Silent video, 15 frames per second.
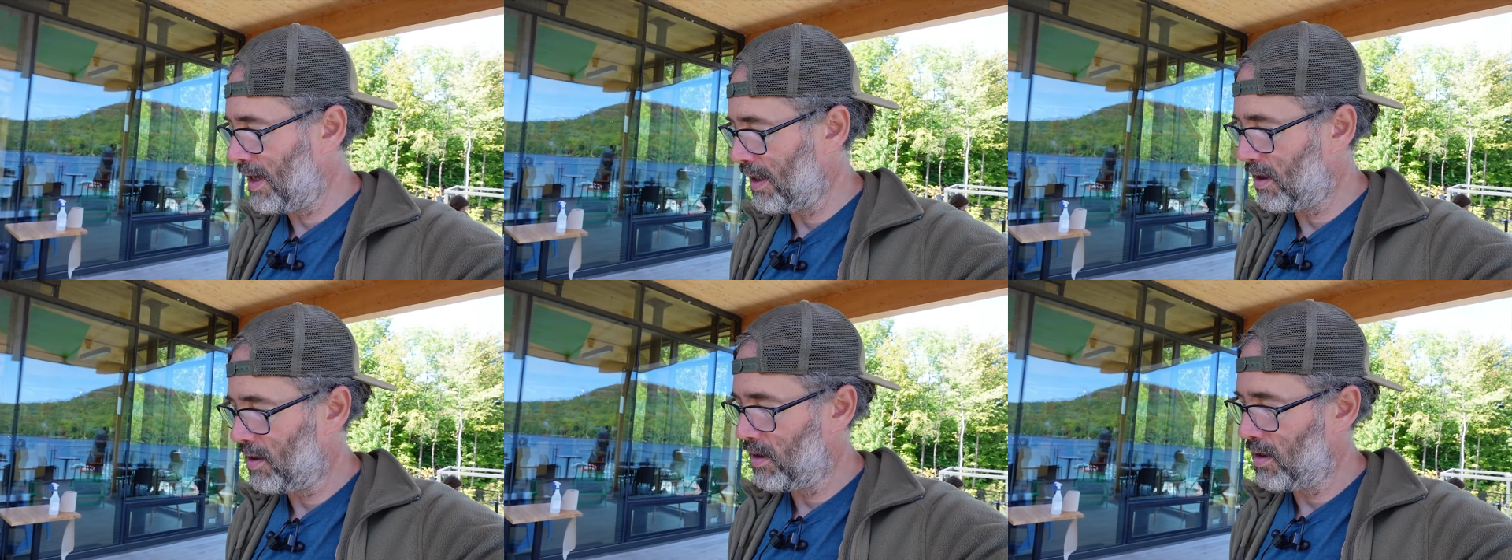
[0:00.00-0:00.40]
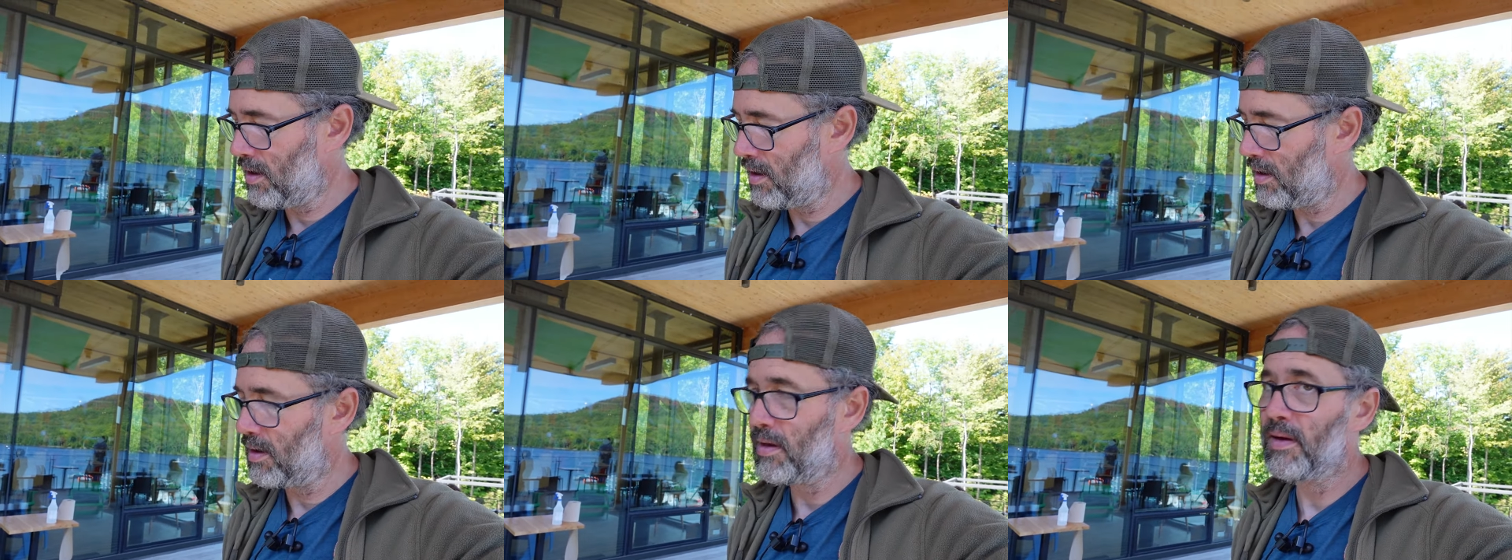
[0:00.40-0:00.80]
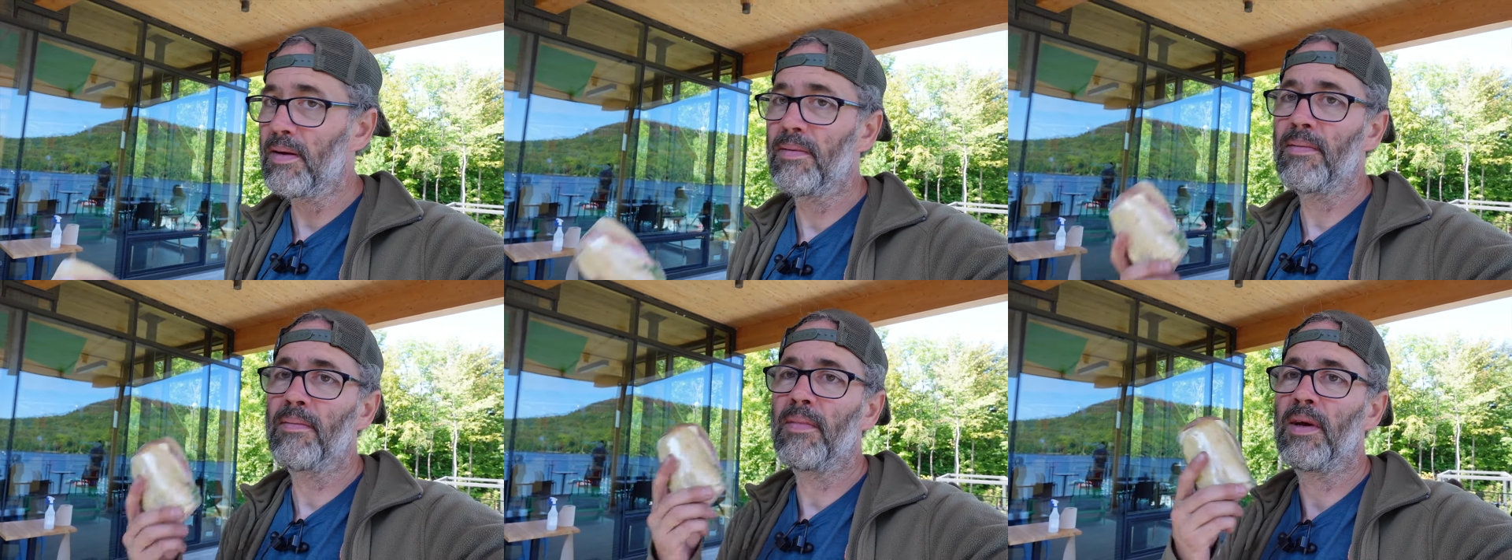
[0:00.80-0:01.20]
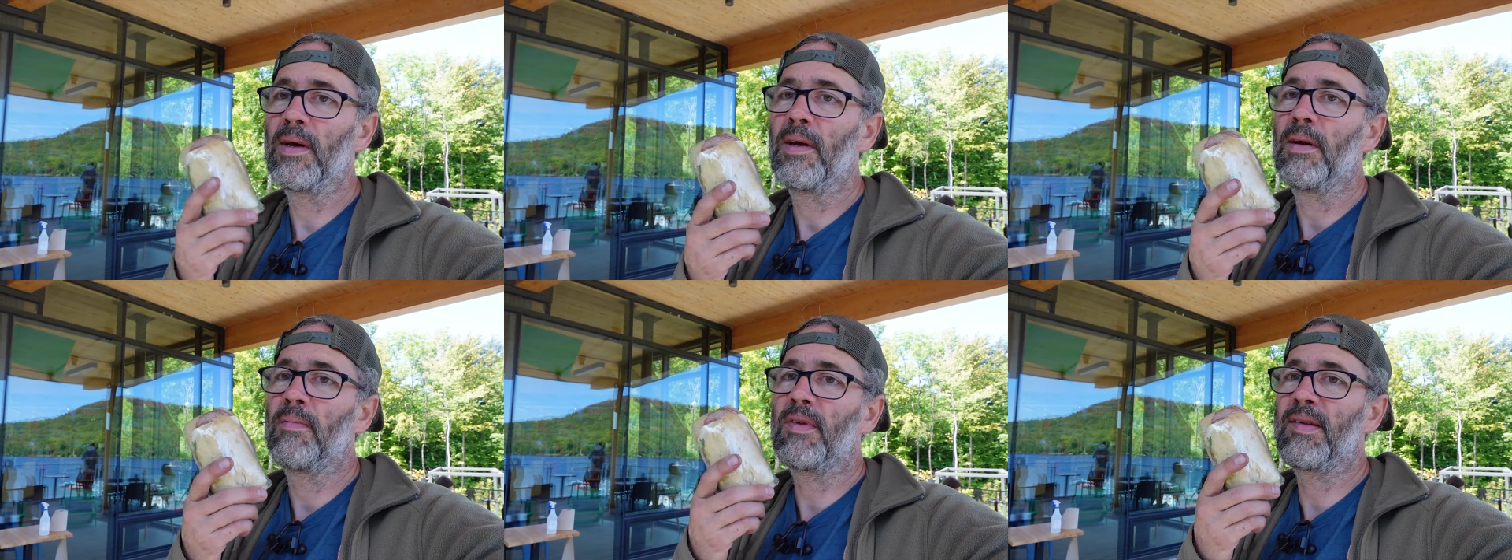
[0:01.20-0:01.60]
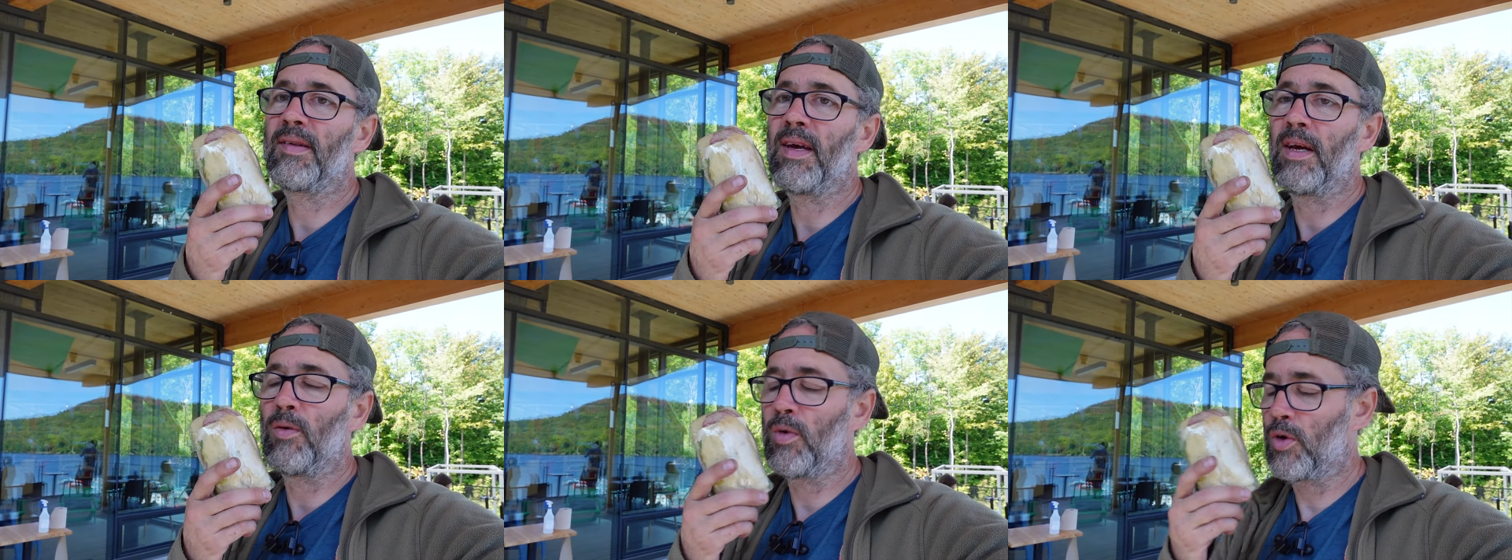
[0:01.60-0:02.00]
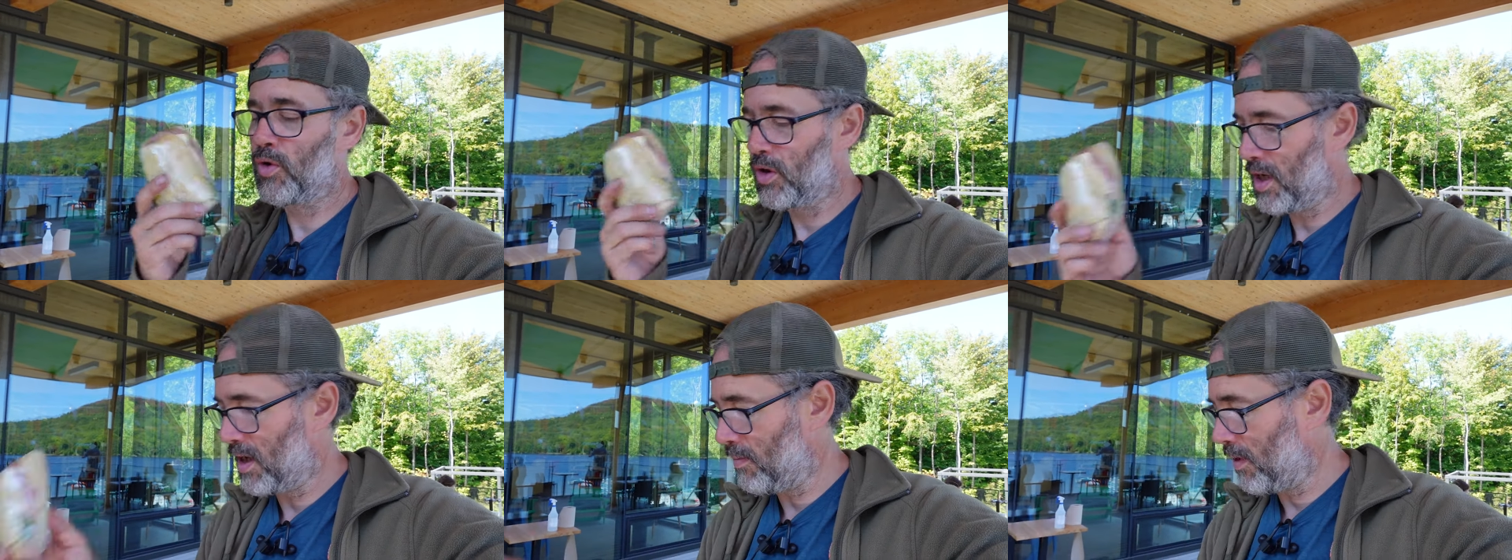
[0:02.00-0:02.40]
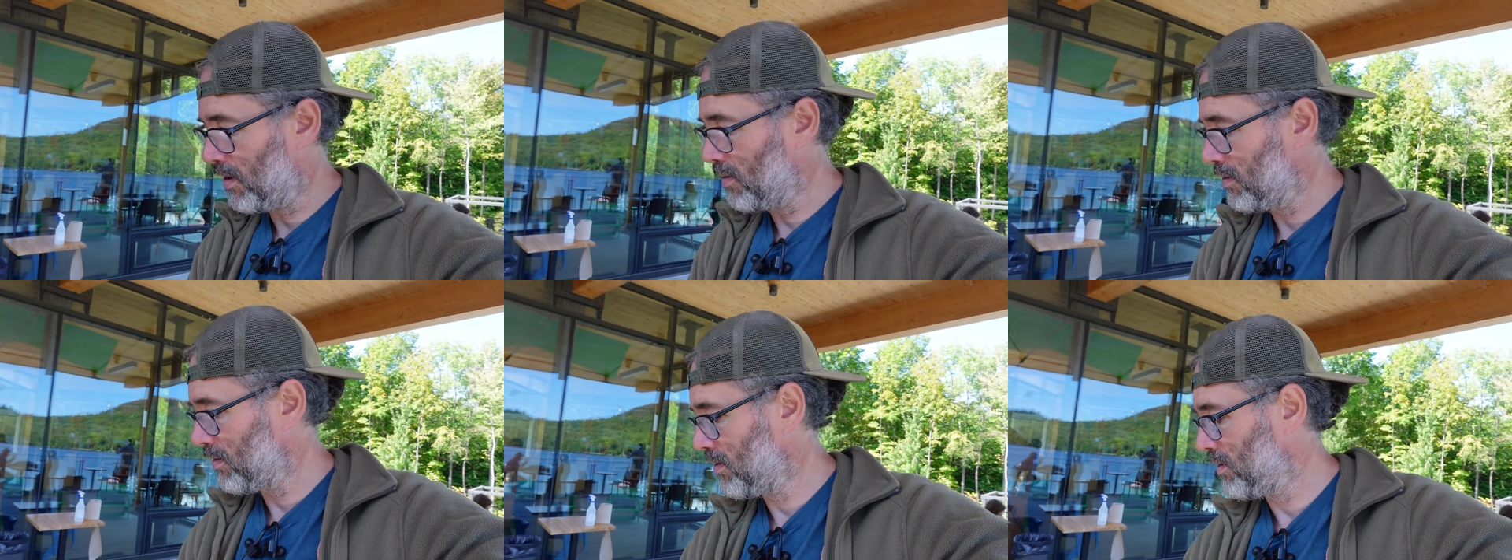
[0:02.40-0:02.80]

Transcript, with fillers: l'accueil, sandwich au jambon,